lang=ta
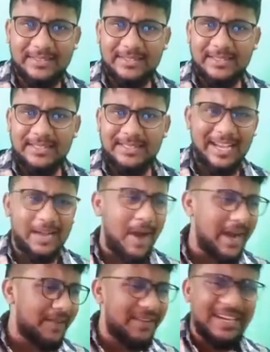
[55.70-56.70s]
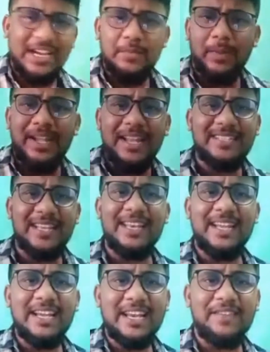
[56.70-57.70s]
சக மாணவர்கள் பள்ளி
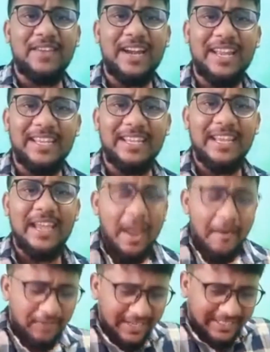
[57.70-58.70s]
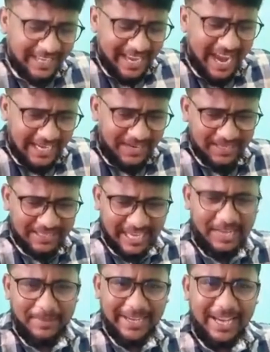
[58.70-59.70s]
செல்லுகின்ற வேளை வீட்டிலே இவன்
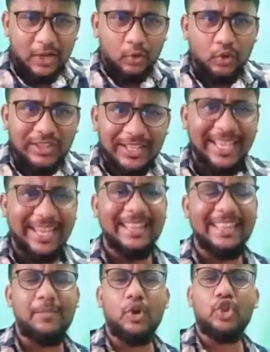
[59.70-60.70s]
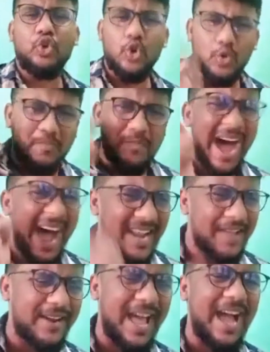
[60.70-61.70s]
தனிமையில் குந்து இருந்த பொழுது ஒரு
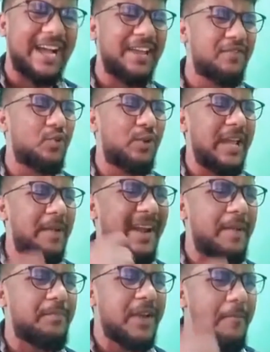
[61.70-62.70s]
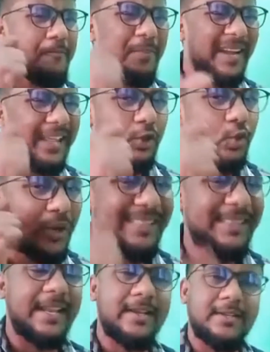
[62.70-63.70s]
மாணவனாக இவனுடைய மனம் எப்படி
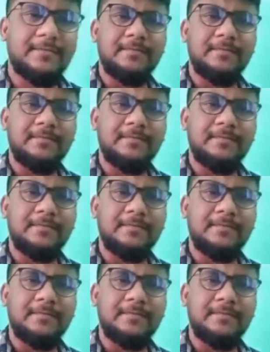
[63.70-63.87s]
துடித்திருக்கும்